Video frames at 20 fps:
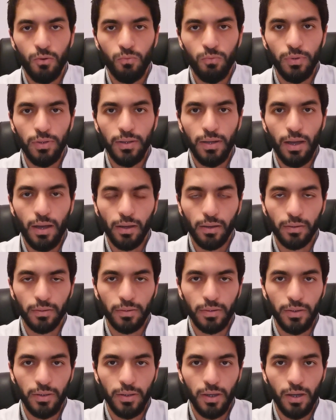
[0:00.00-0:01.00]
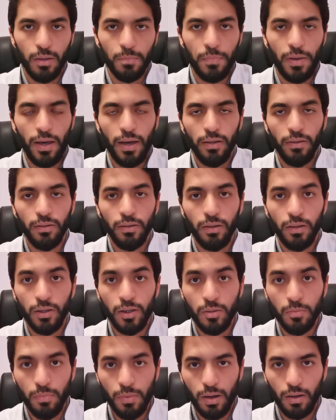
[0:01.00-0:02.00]
والاغذيه بحال
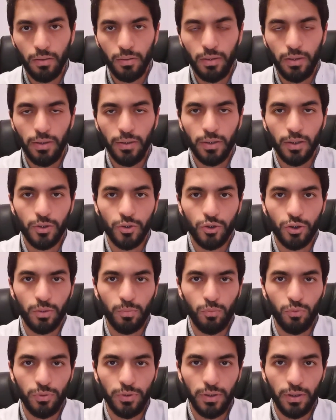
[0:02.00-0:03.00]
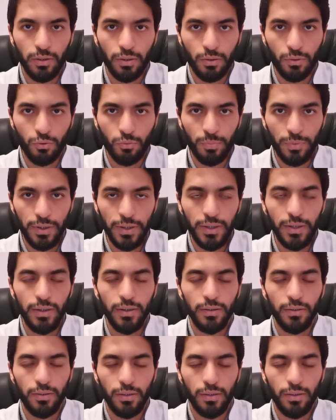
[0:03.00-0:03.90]
الماء اللي كنشربو ديال الروبيني